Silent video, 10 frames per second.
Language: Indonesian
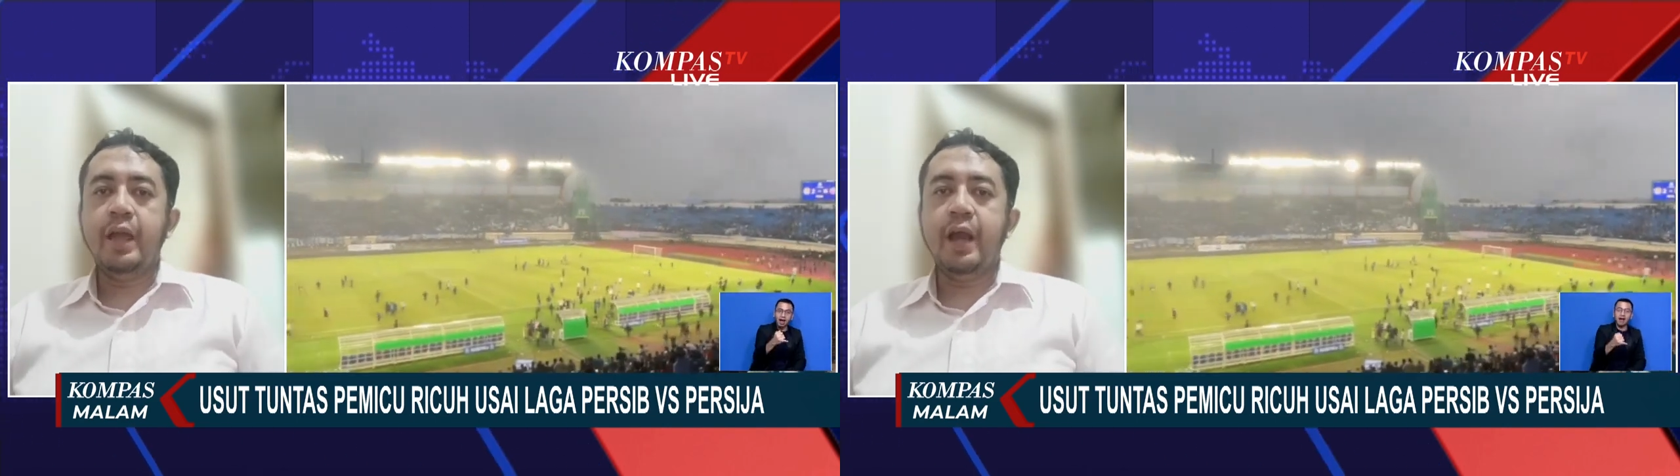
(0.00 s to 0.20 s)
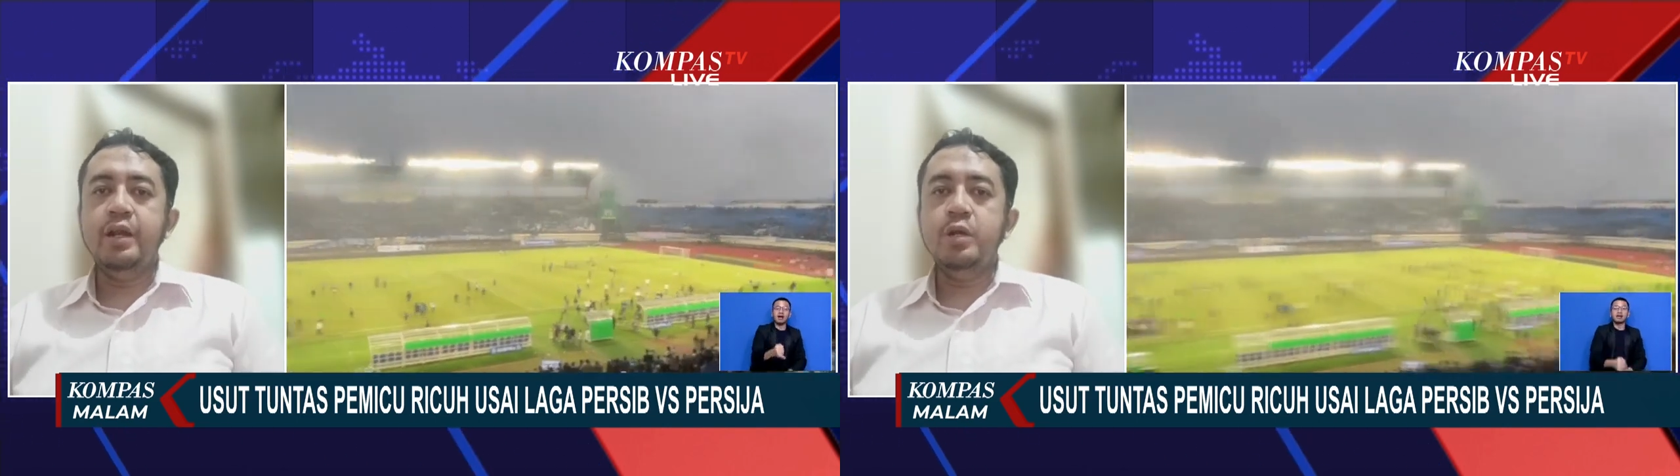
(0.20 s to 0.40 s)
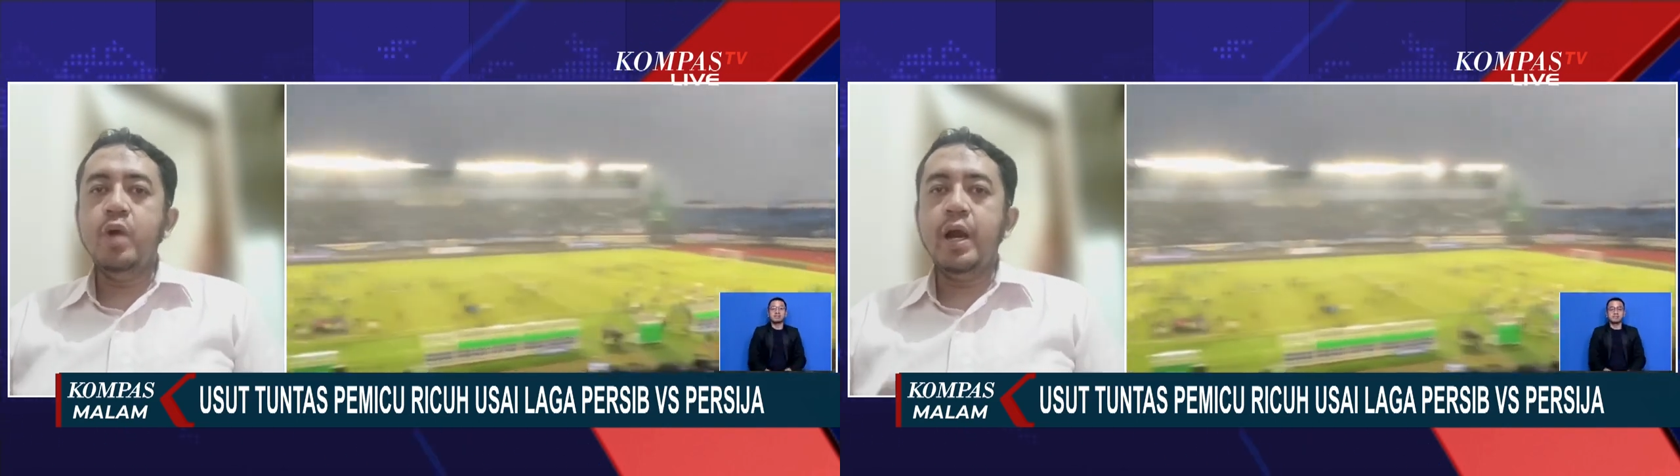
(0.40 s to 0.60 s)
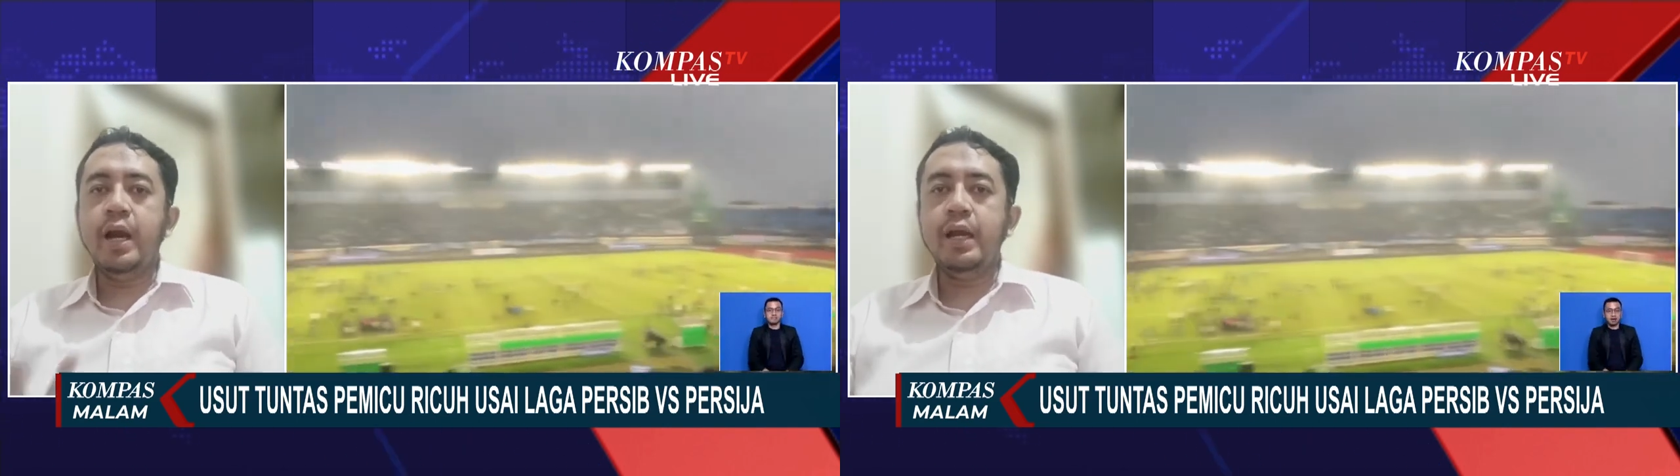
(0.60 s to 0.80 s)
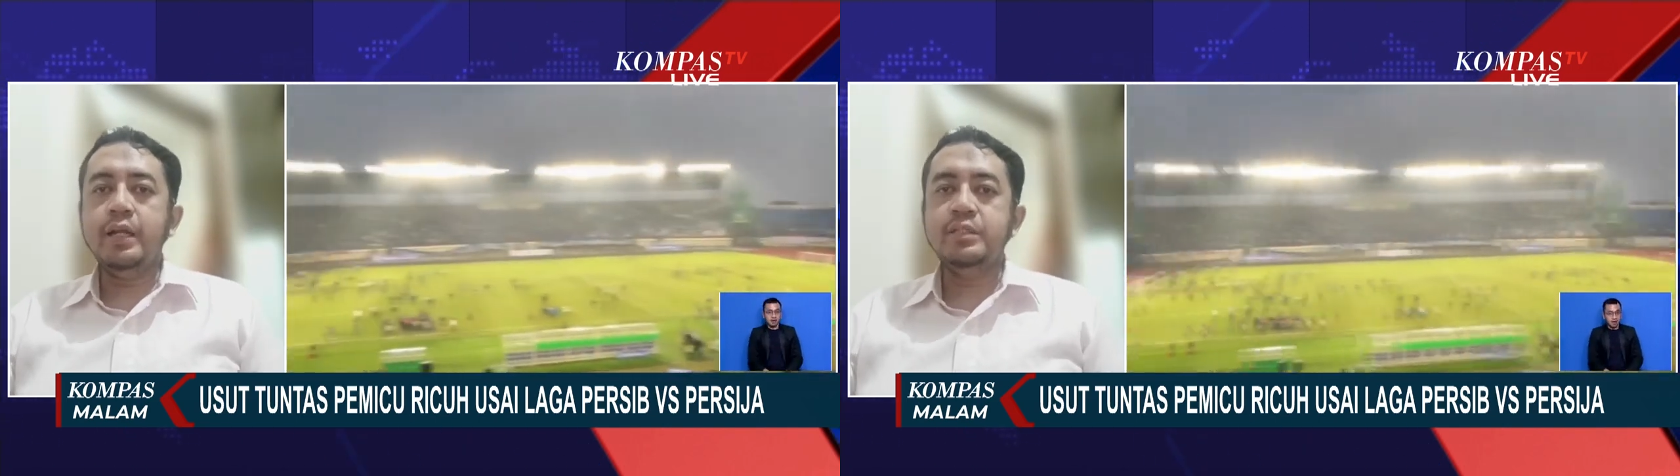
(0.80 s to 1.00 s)
ada dua
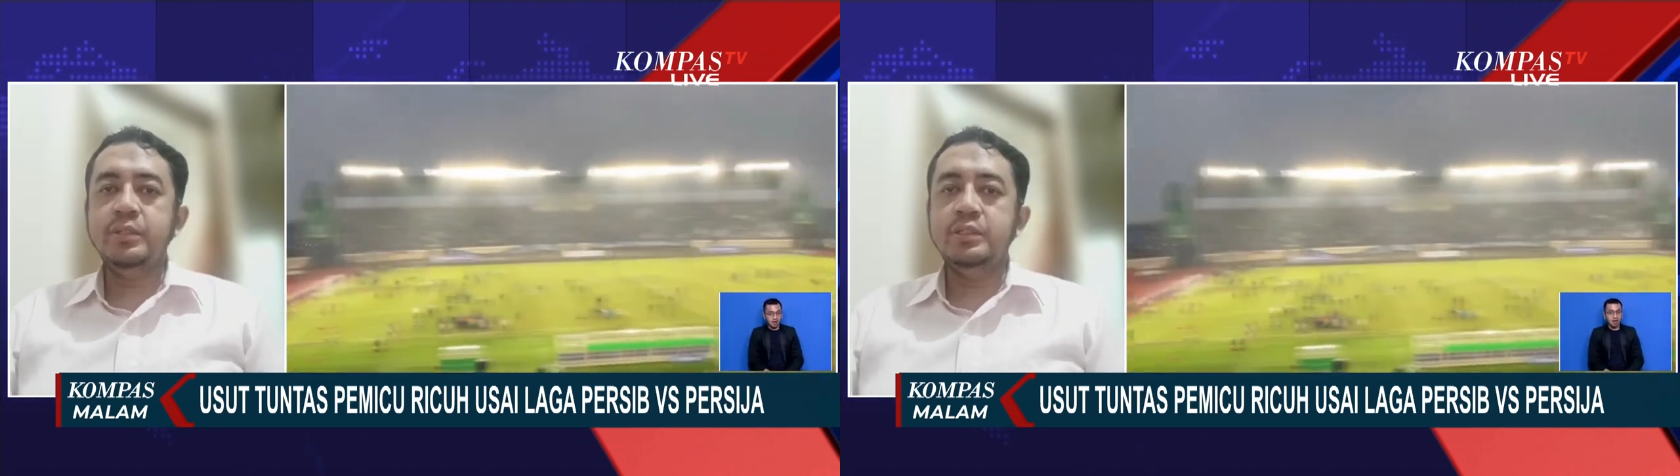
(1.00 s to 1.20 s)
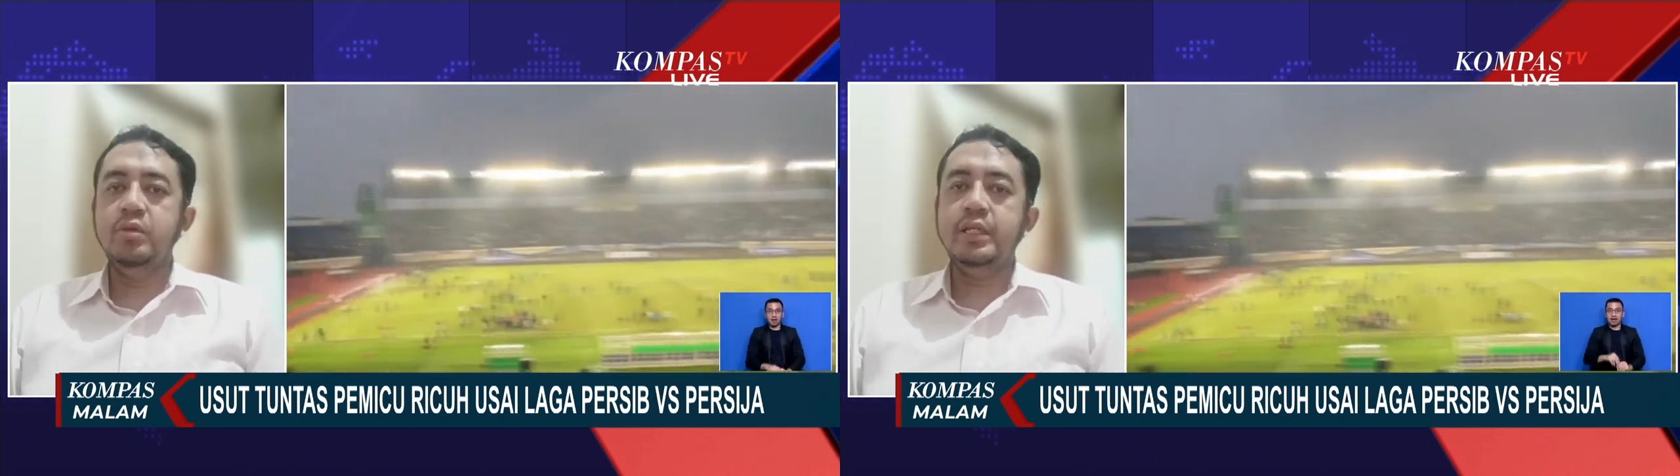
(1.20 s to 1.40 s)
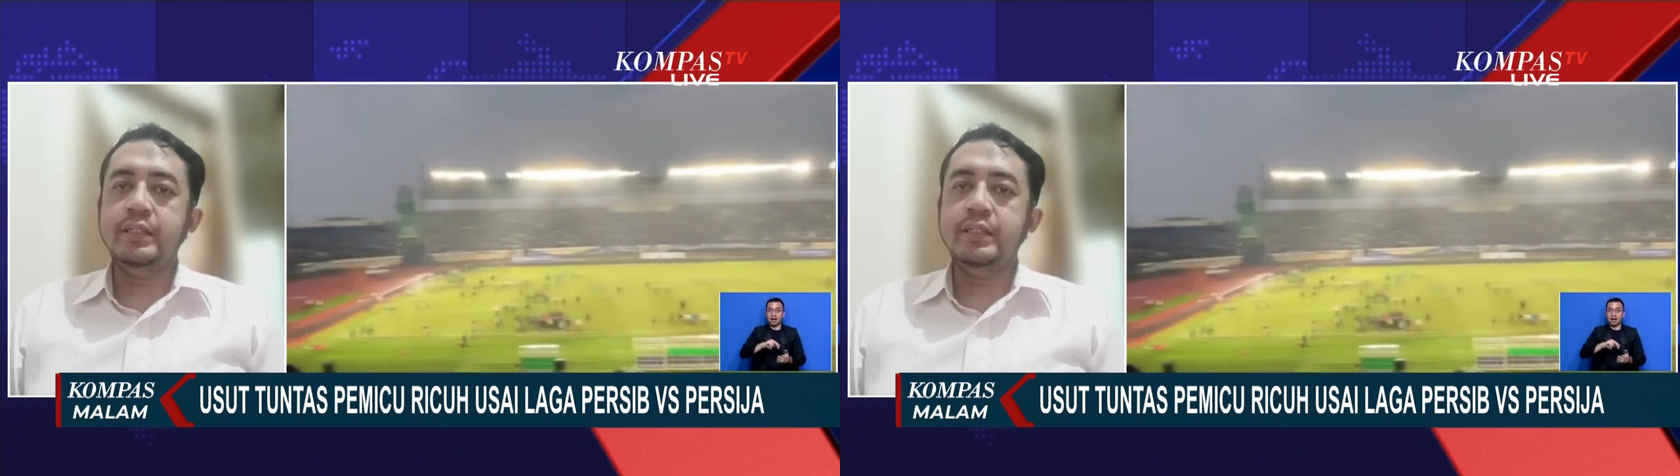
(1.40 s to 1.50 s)
hal sebetulnya